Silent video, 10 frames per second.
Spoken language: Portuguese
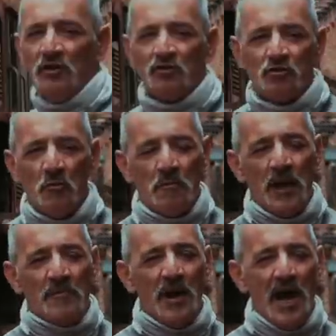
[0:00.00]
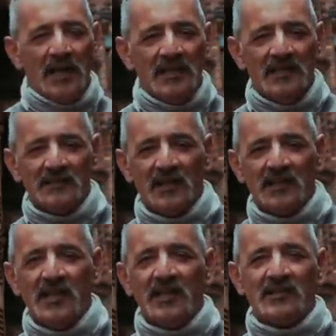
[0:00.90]
super máquinas
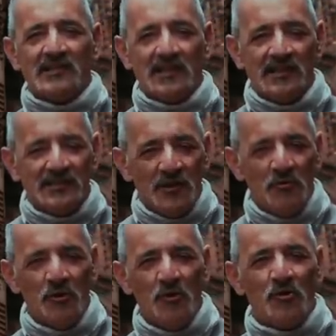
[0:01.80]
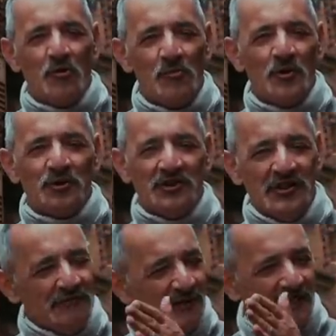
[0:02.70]
aqui, que essas aqui são
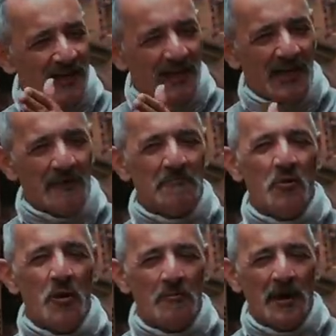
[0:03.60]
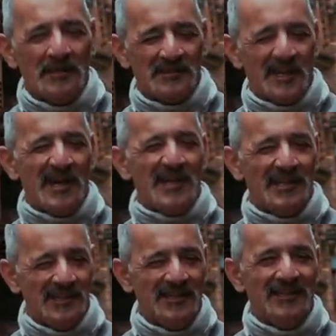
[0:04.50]
locomotivas, né, cara? Boa para estrada,
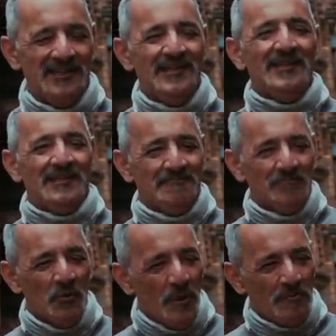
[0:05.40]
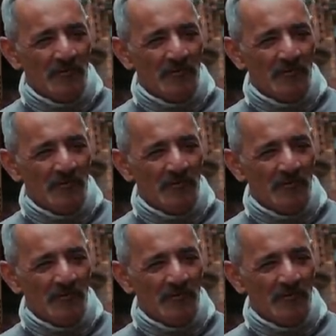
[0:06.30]
né? Boa para